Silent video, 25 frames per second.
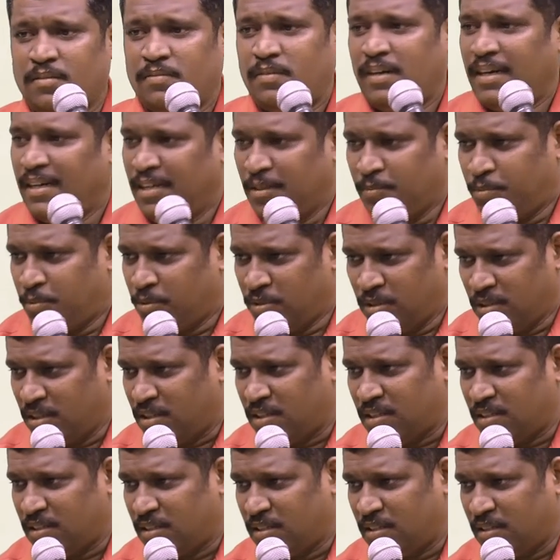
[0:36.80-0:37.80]
வாயில் புண்ணு
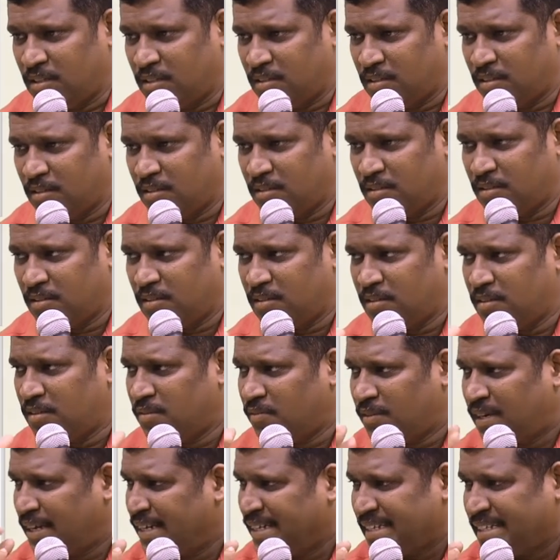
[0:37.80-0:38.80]
இருக்குது
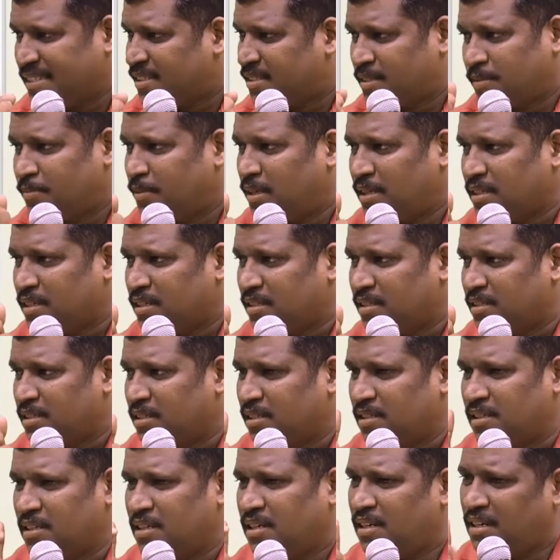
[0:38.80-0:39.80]
வாய் கஷ்டமாக இருக்குது
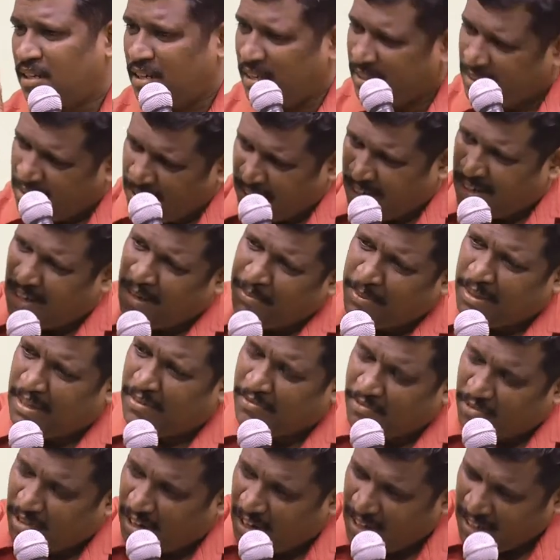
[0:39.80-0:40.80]
எதை எல்லாமே
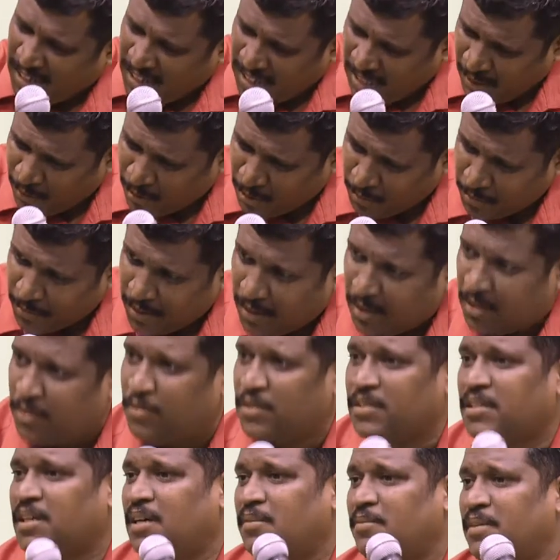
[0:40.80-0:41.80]
இங்கே வாயில் ஒரு ப்ராப்ளம்
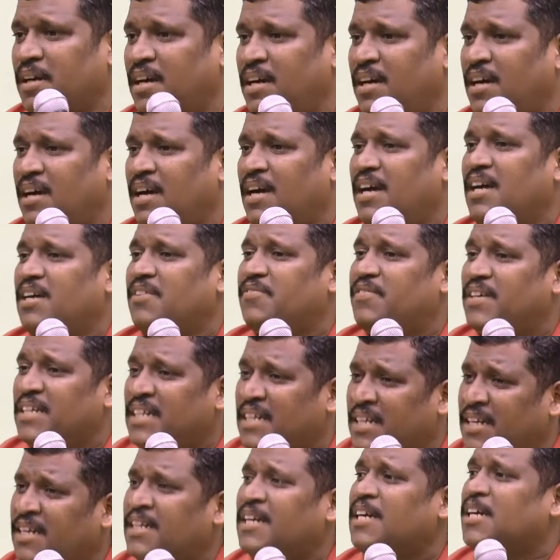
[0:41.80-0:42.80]
வந்தாமே
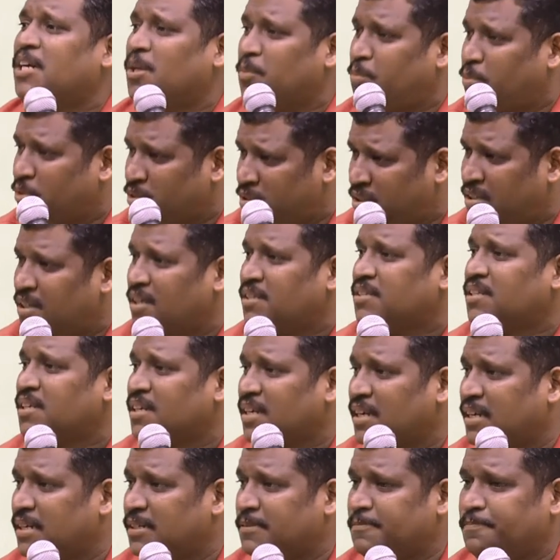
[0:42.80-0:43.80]
வயிறு கெட்டு போச்சுன்னு
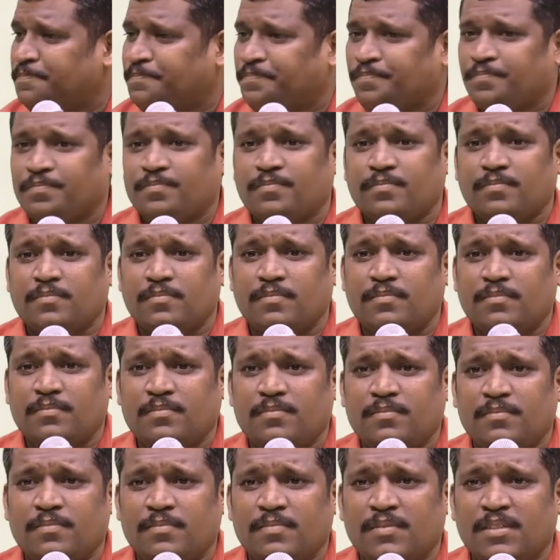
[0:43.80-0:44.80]
அர்த்தங்க
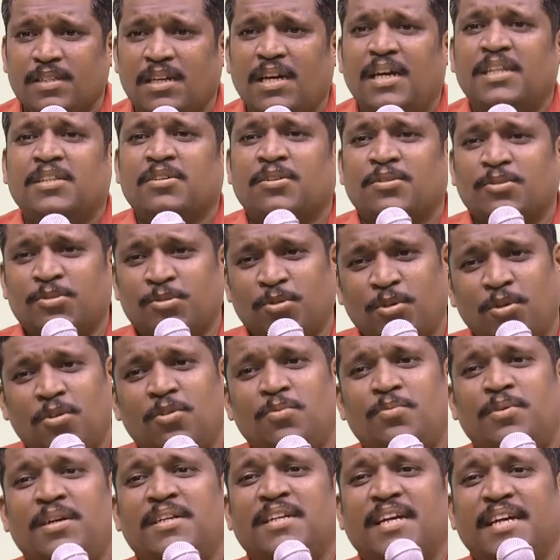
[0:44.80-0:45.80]
அதுக்கு ஒரு
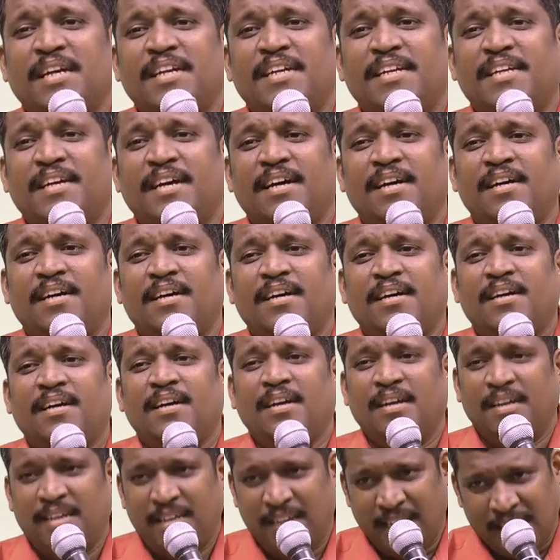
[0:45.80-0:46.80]
சுலபமான ஐடியா
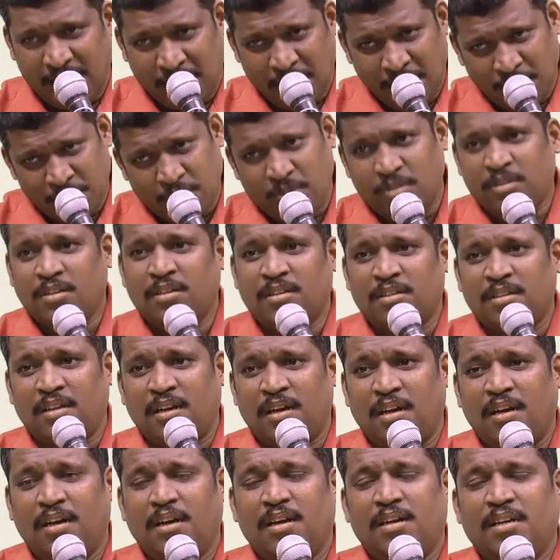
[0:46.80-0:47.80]
ஏற்கனவே சொன்னது
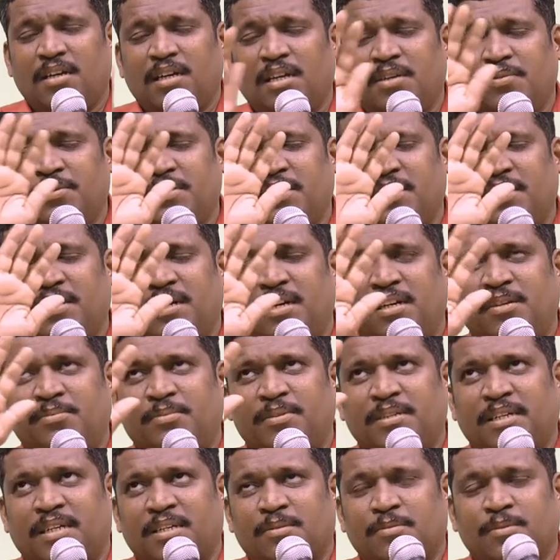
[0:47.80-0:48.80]
தான் இருபத்தி நாலு
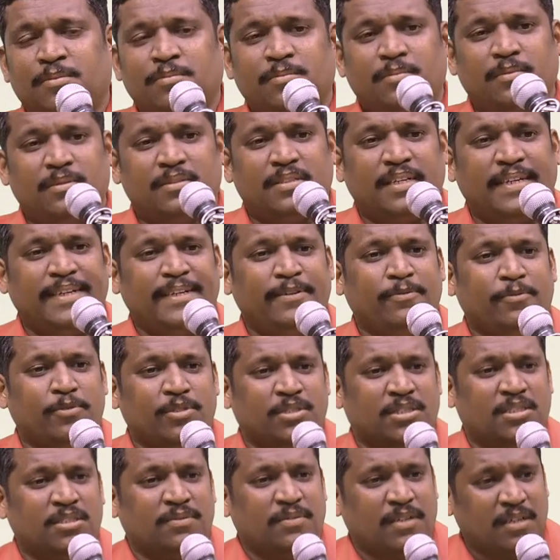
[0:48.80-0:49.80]
மணி நேரமும் தண்ணி
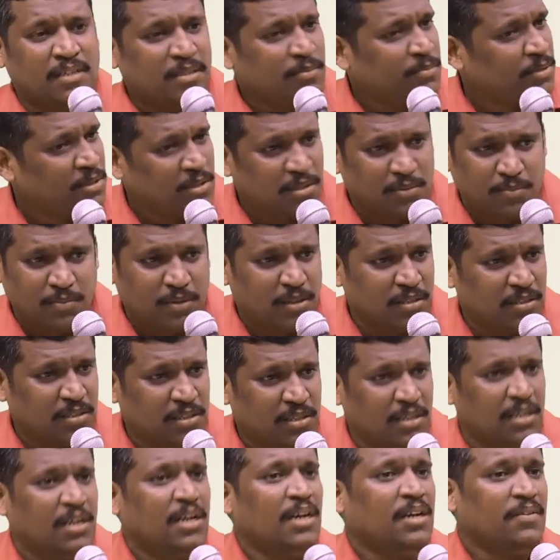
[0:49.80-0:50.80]
குடிச்சிட்டு விரதம் இருக்கும் பொழுது
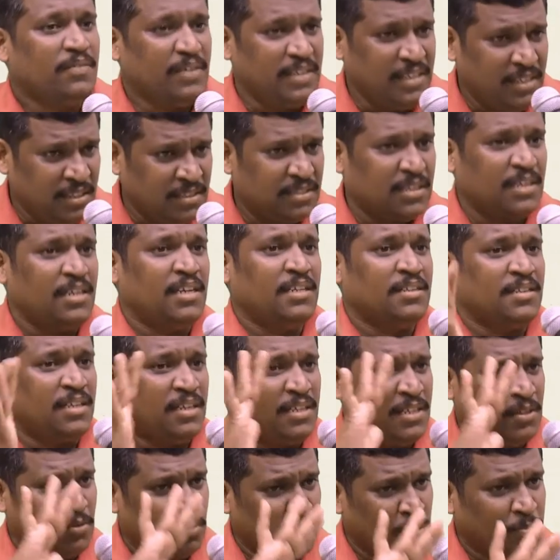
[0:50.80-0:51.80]
வயிறு தன்னை
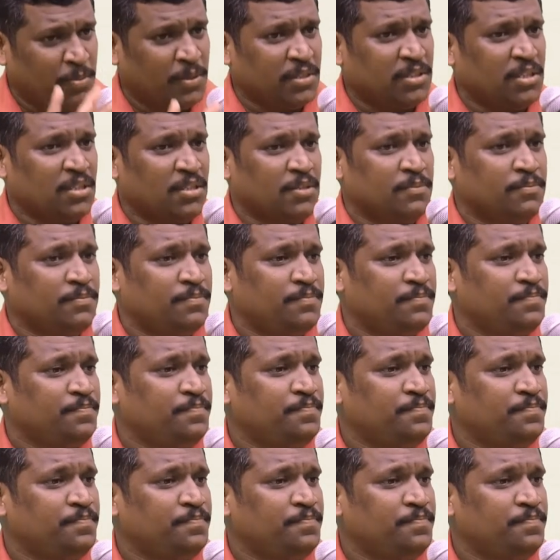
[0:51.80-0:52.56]
தானே குணப்படுத்திக்கும்